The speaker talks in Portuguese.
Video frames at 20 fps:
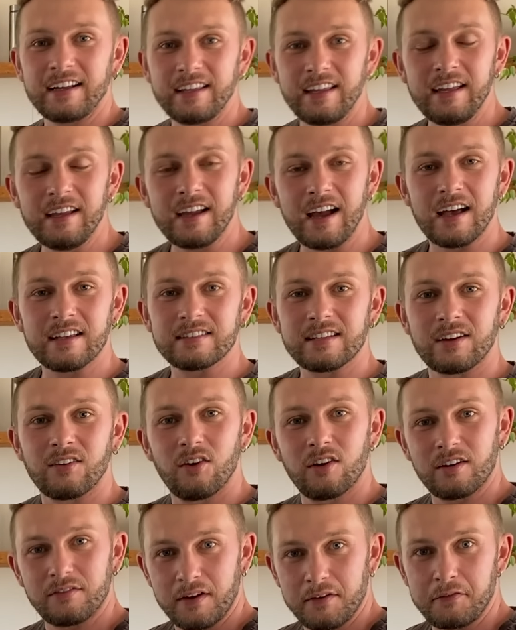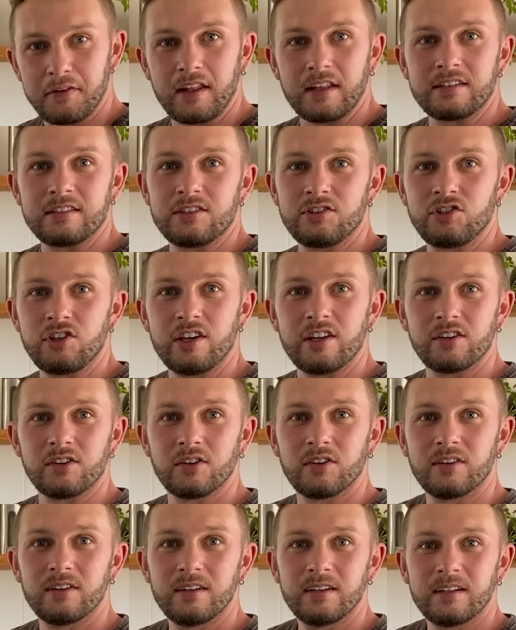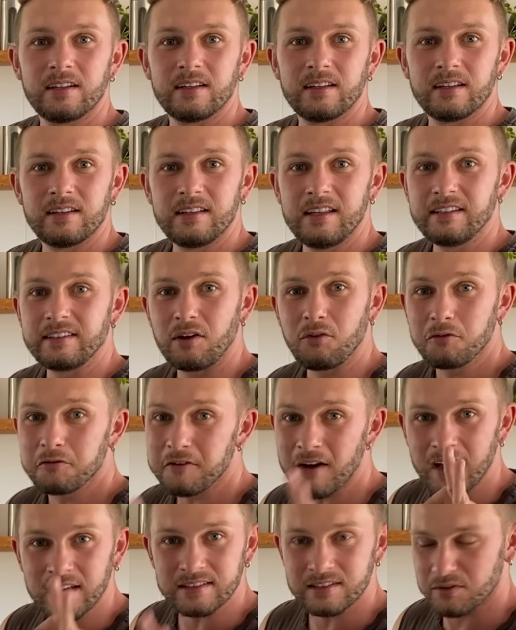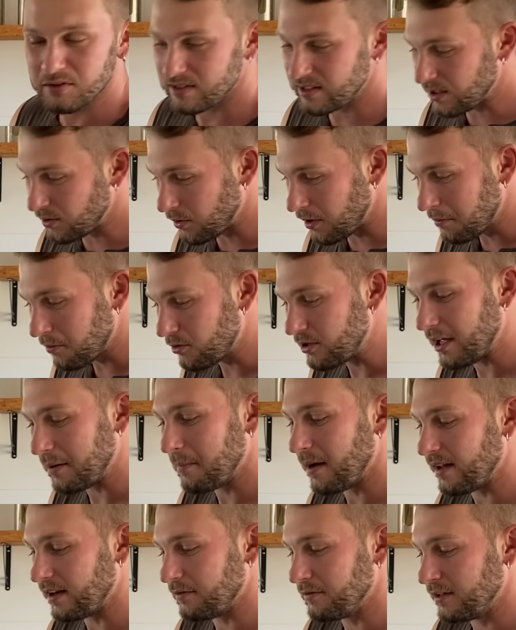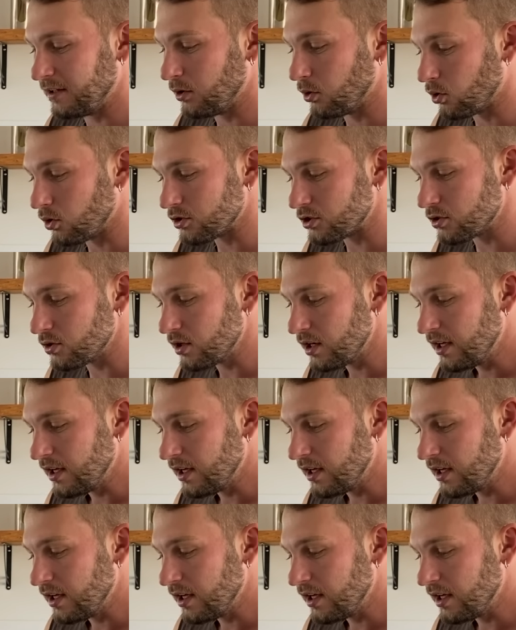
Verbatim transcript: aqui em casa agora, vai falar desse cheiro. Sim. Então façam esse promo que é maravilhoso.